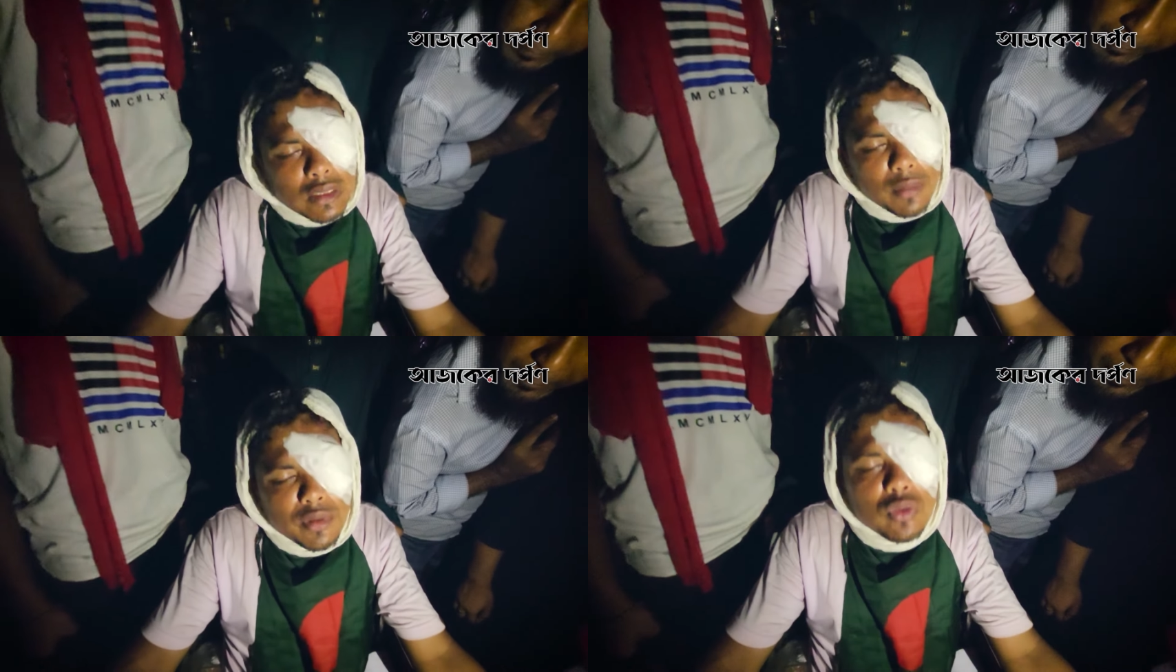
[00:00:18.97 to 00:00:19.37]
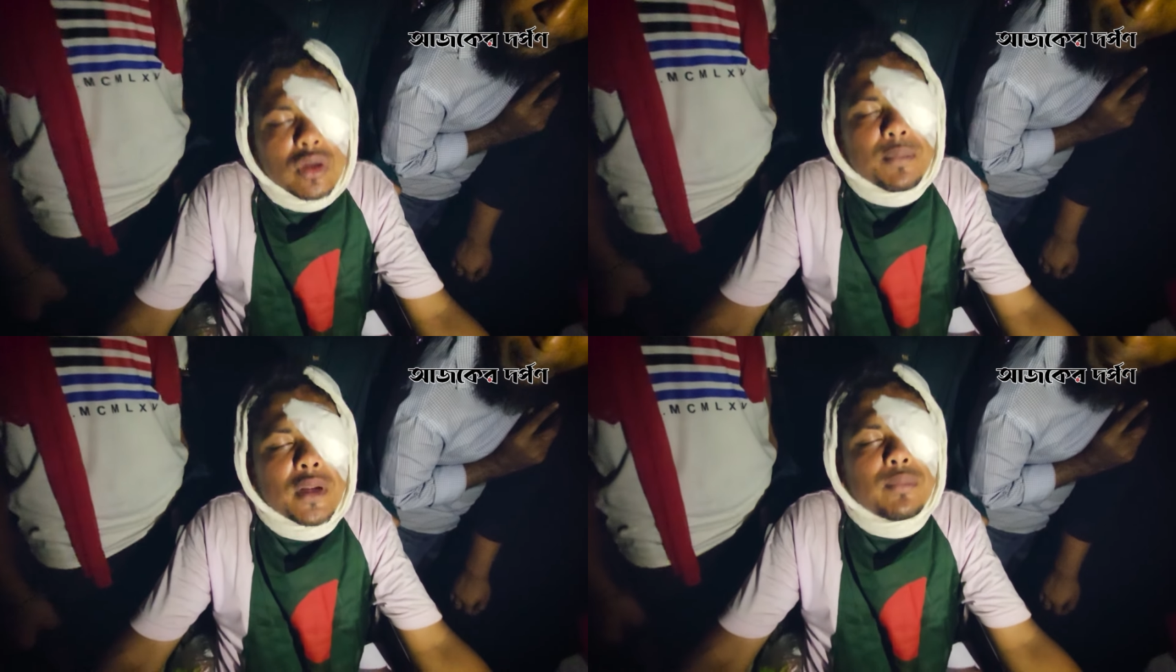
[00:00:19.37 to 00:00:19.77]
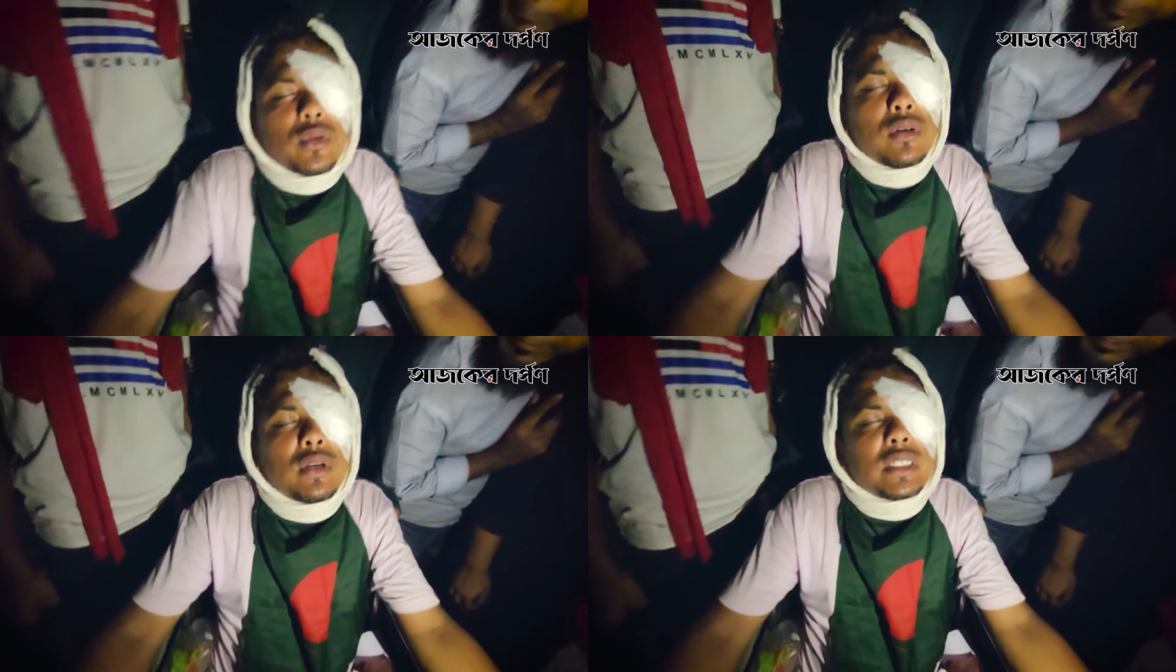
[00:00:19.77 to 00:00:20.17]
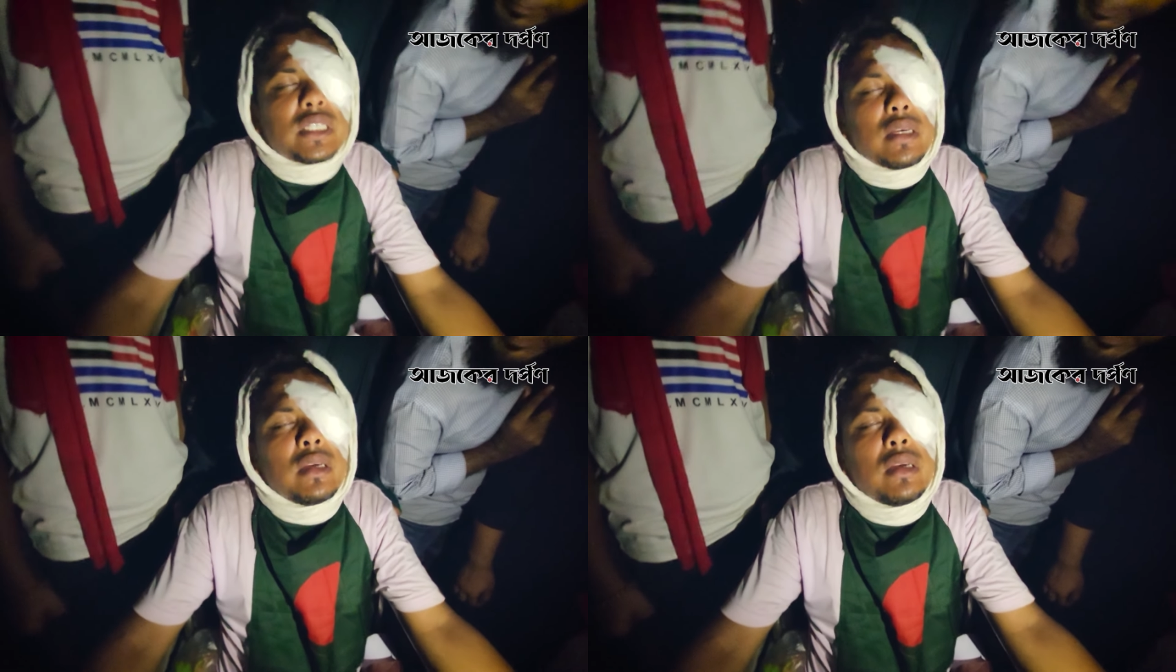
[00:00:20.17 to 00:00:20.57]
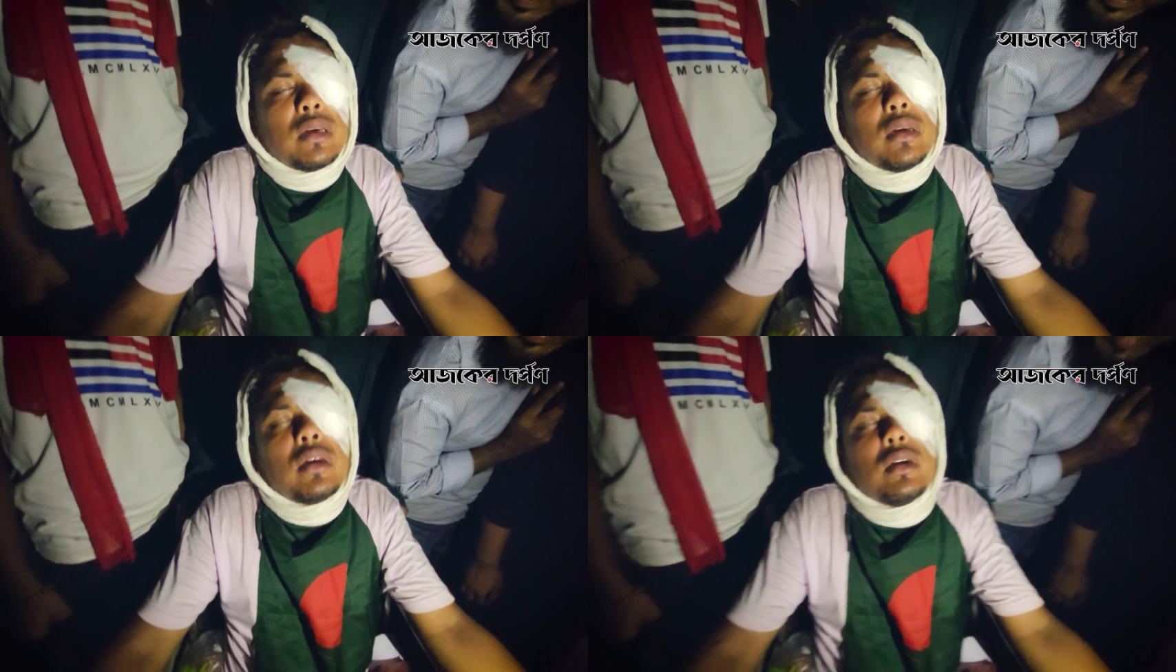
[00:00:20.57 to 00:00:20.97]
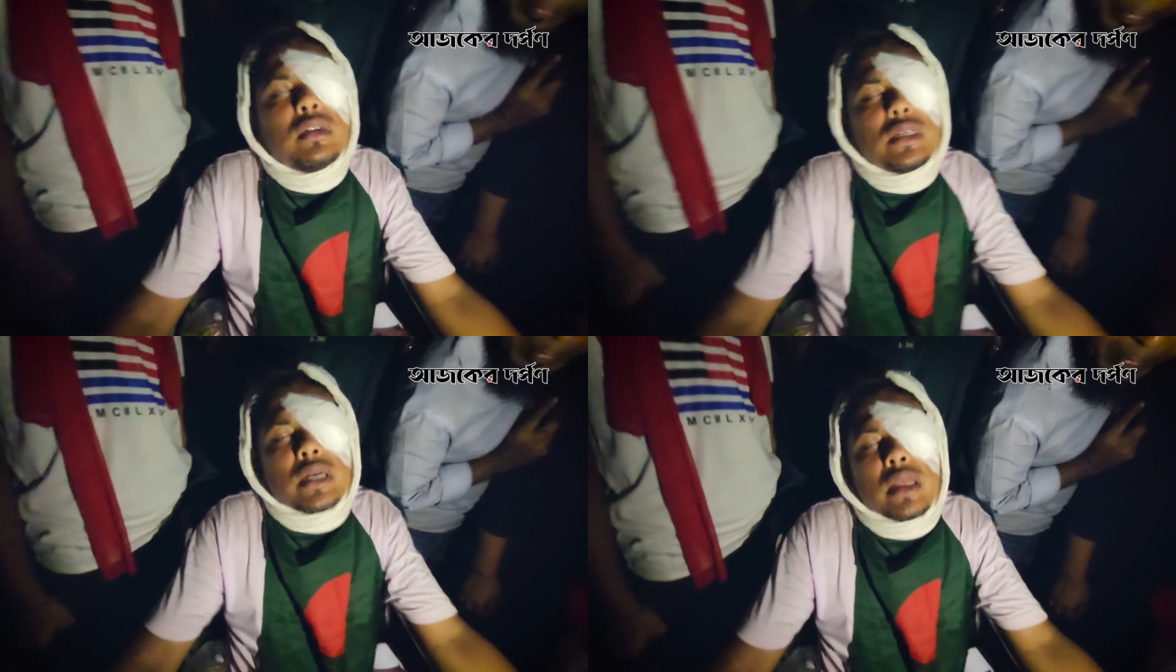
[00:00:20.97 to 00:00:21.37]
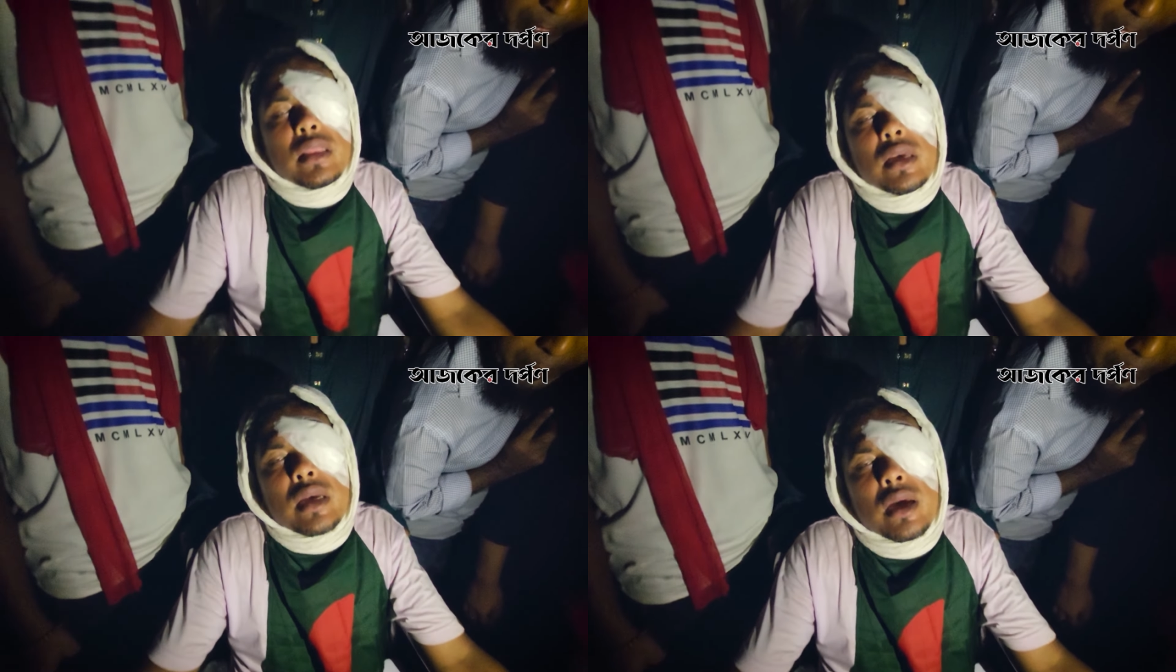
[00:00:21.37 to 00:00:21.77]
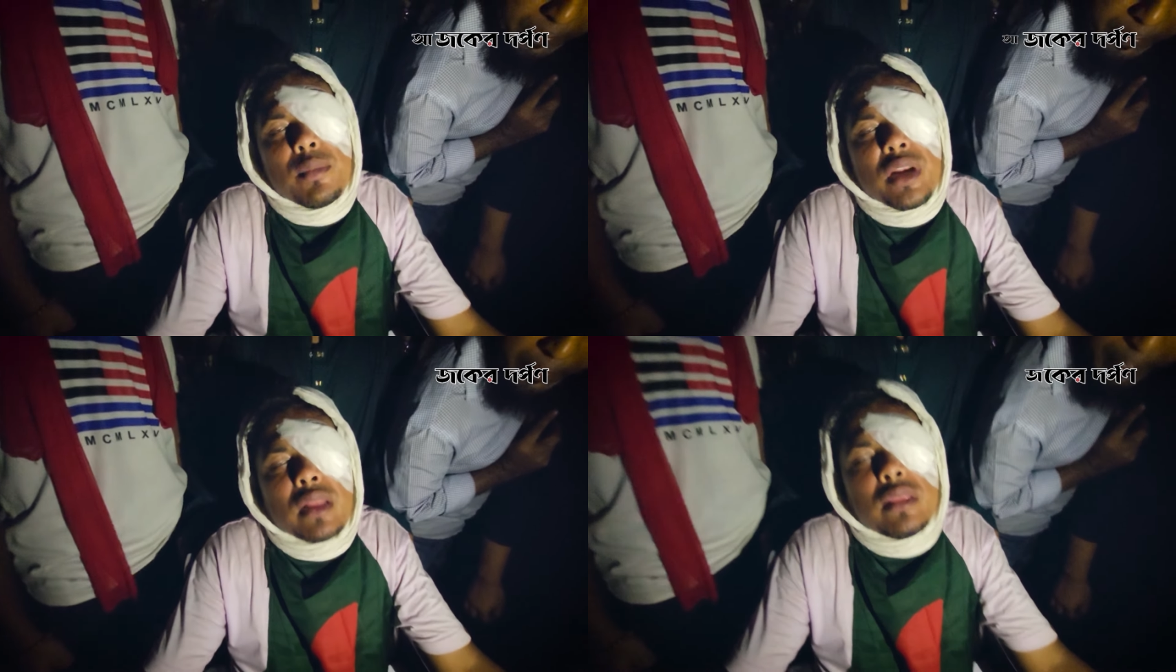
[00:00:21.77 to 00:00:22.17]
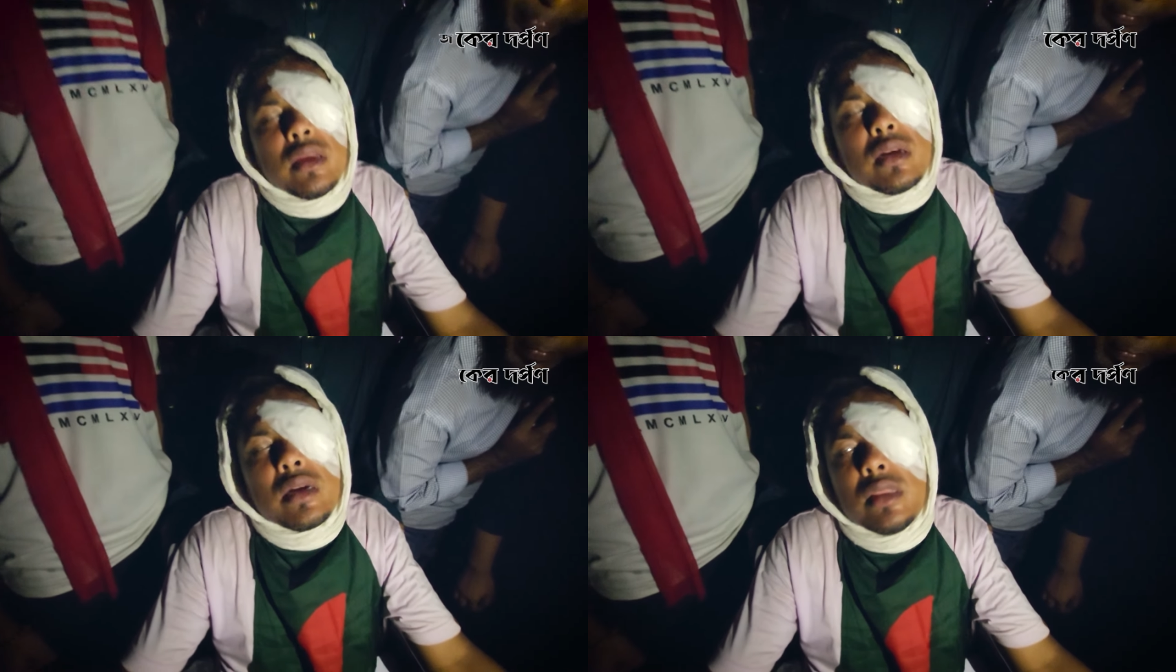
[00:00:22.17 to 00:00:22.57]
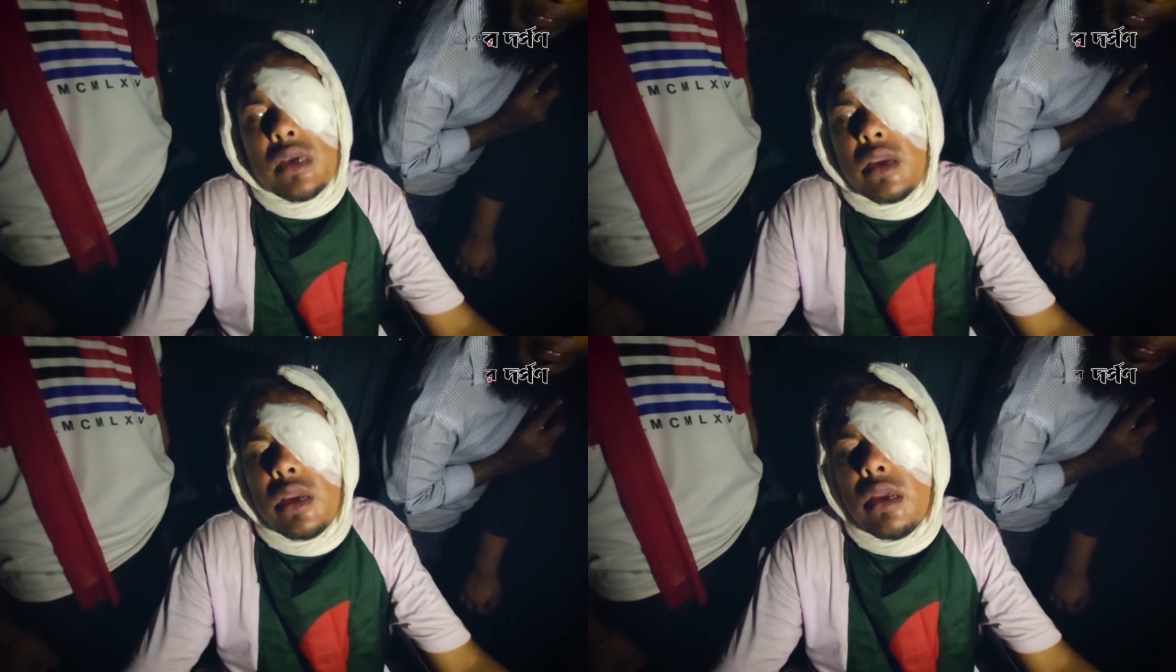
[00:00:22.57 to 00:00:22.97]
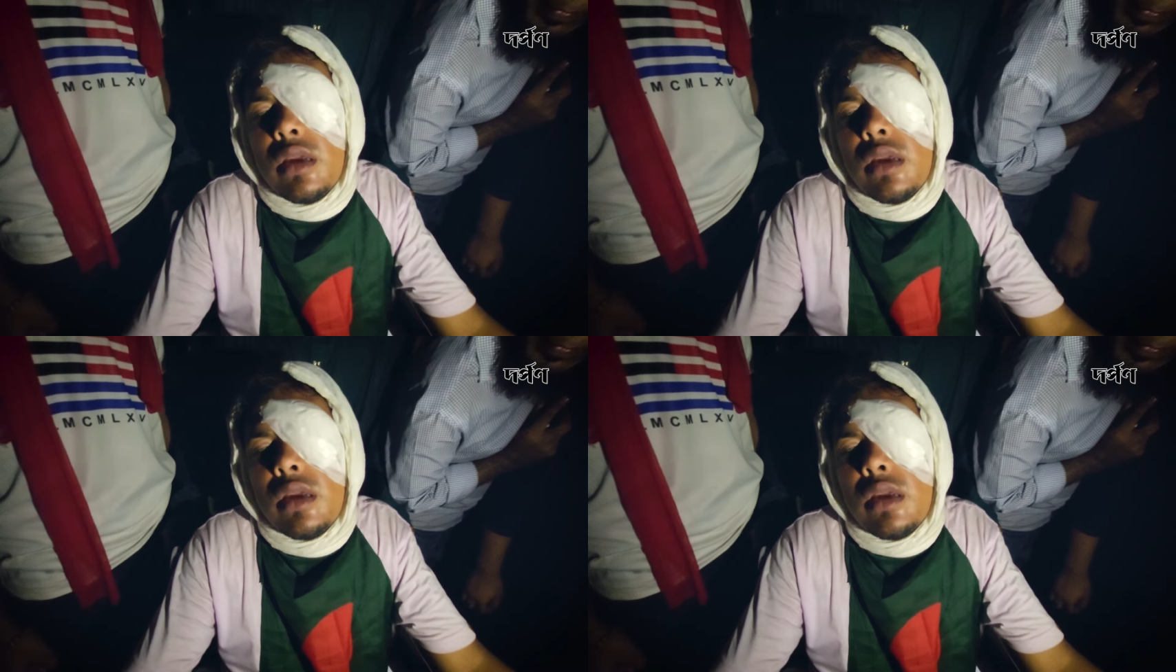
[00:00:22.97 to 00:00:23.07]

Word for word: আমি গুলিপ্রাপ্ত হয়েছি সেখান থেকে আমি রাত তিনটার দিকে